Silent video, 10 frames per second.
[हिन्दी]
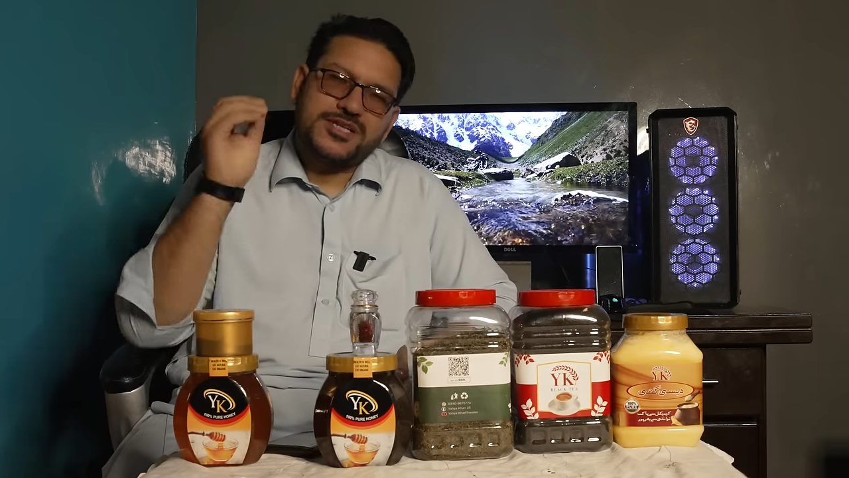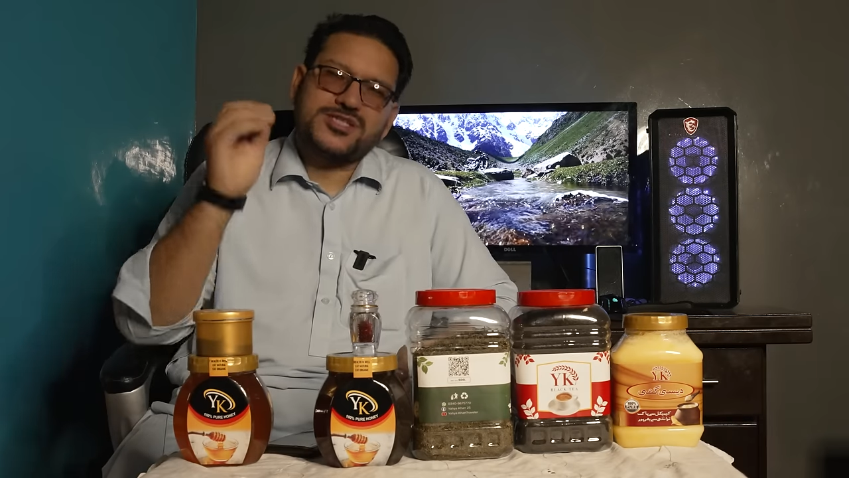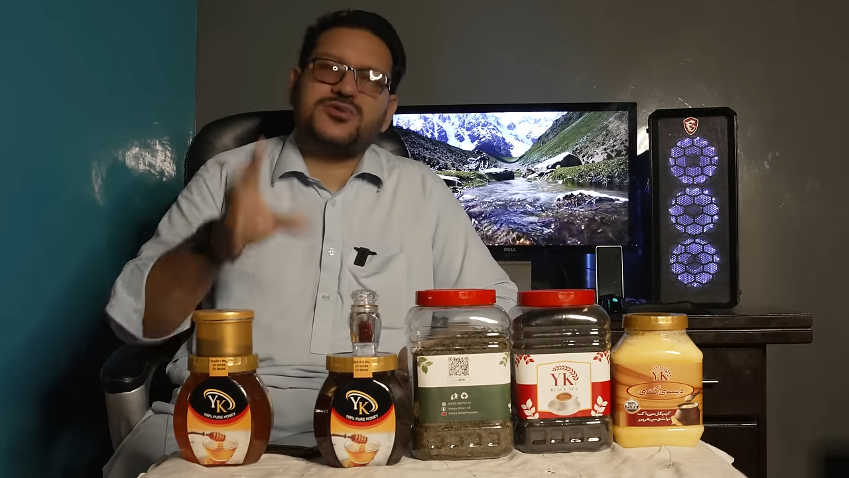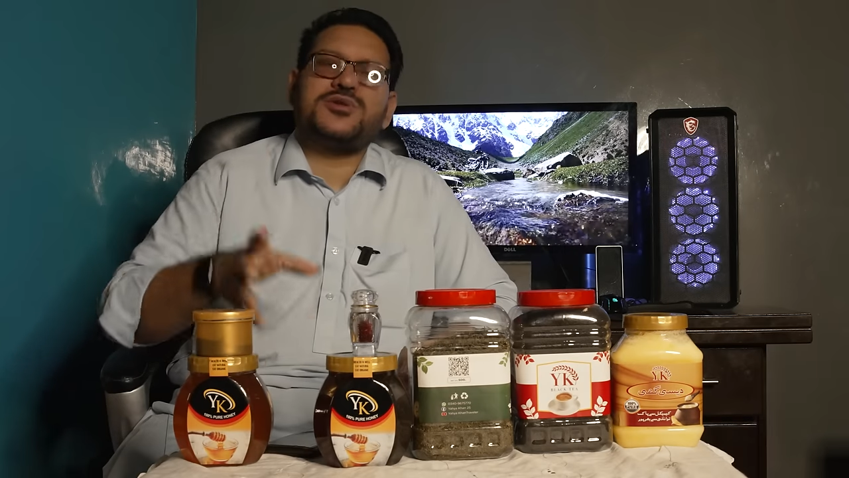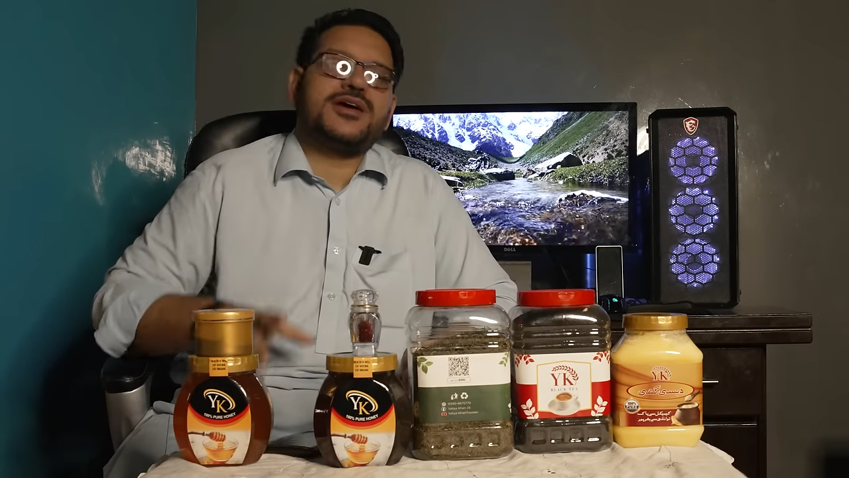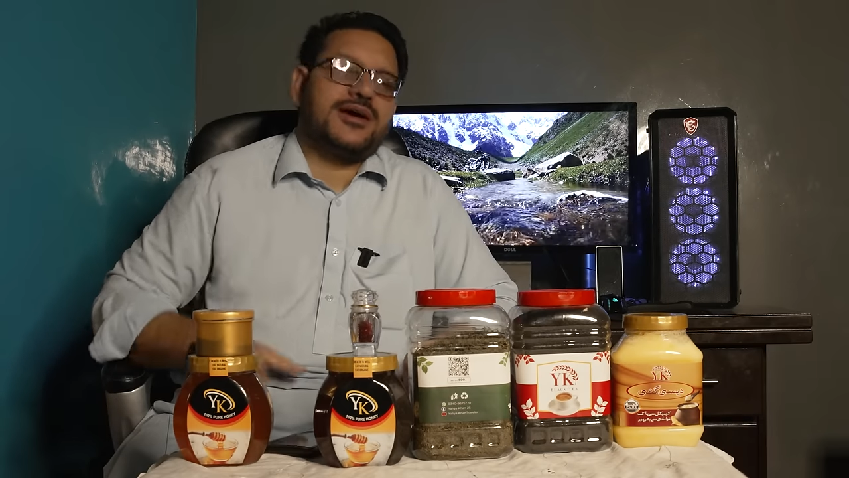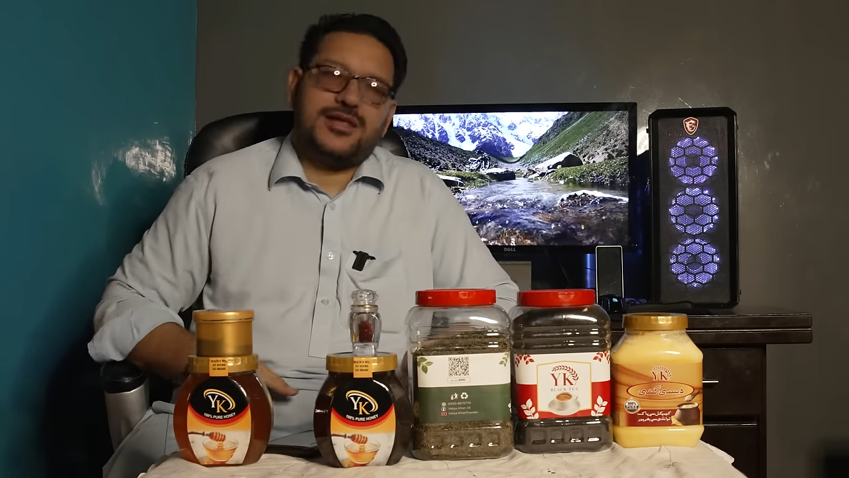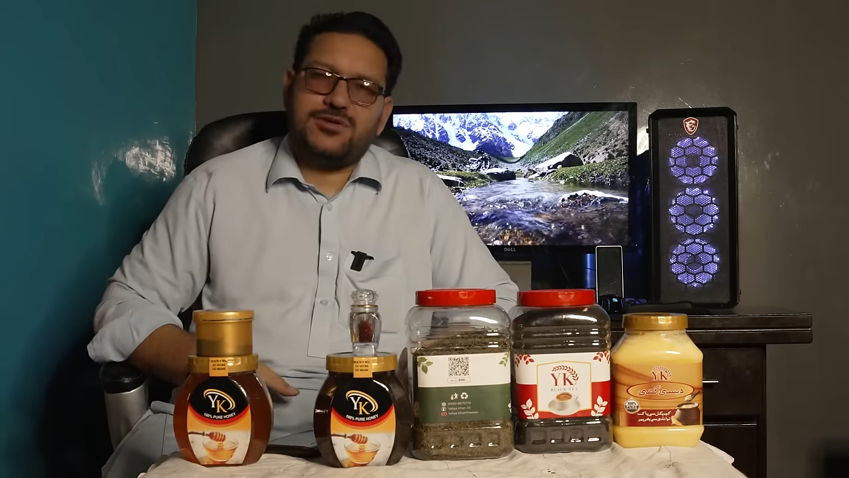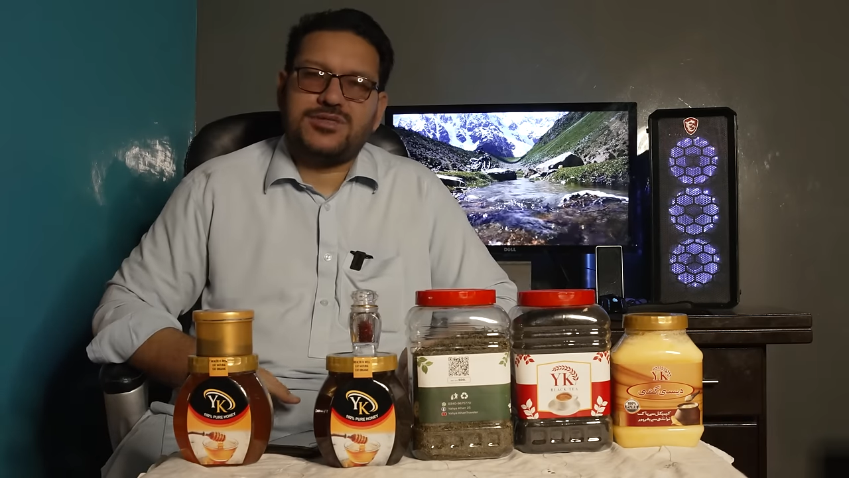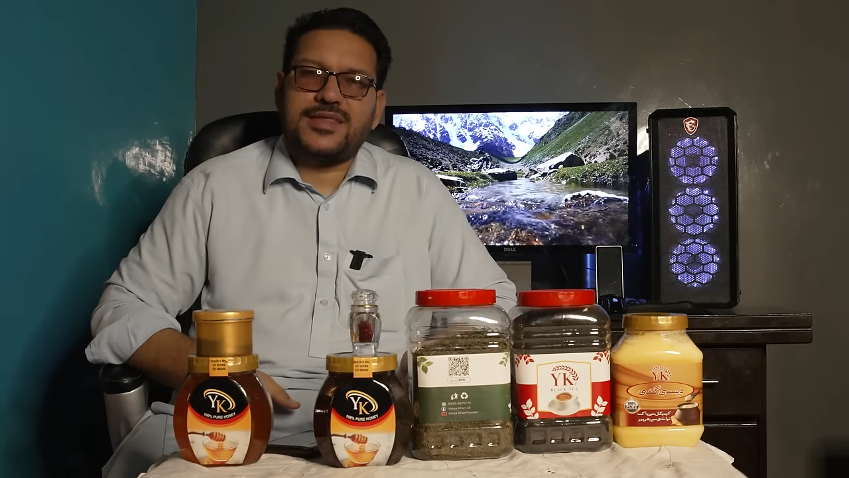मसनू
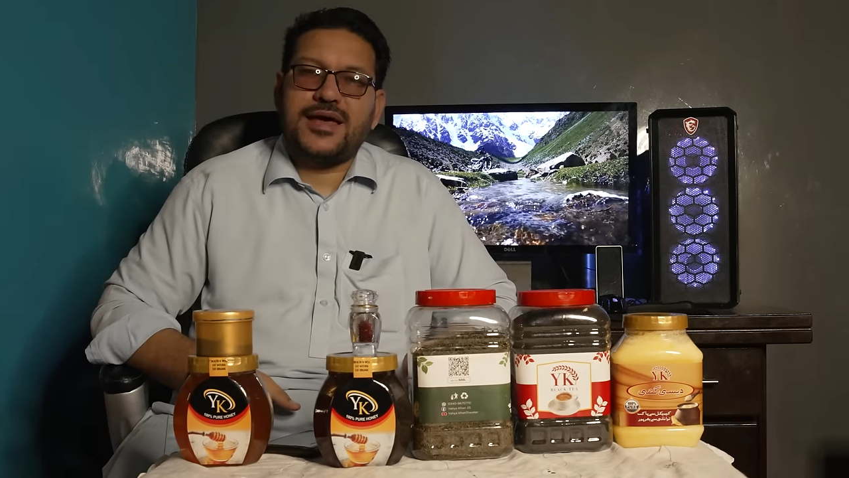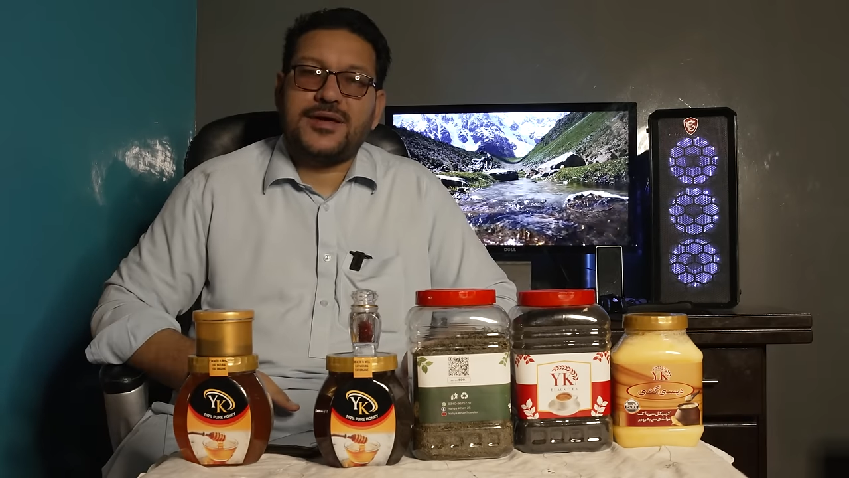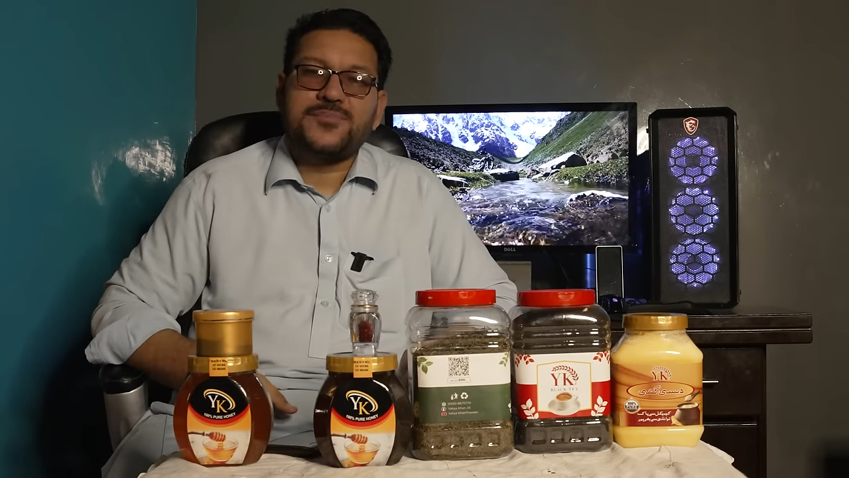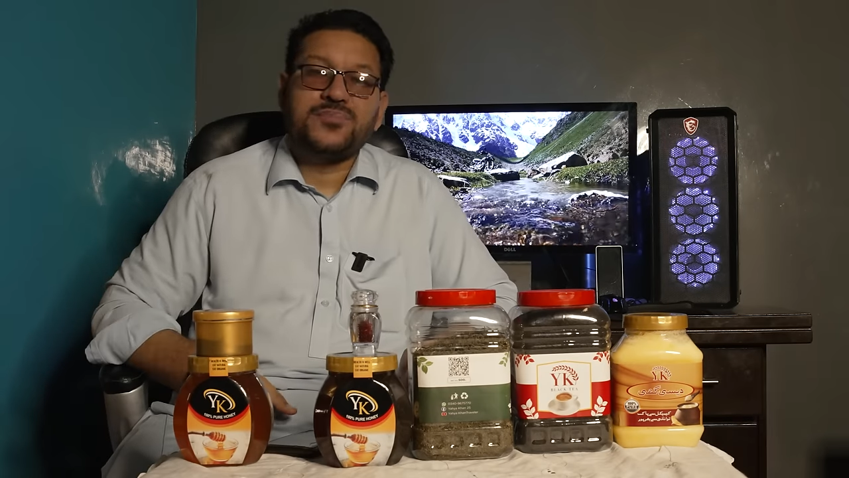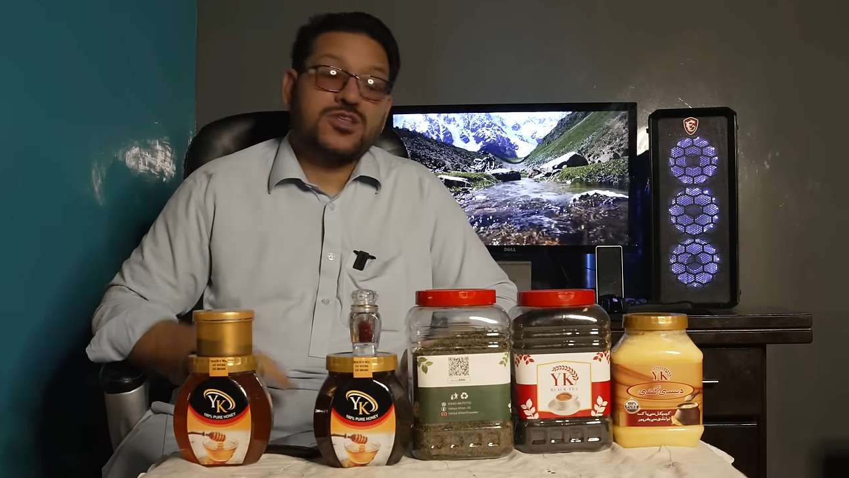कलर होता है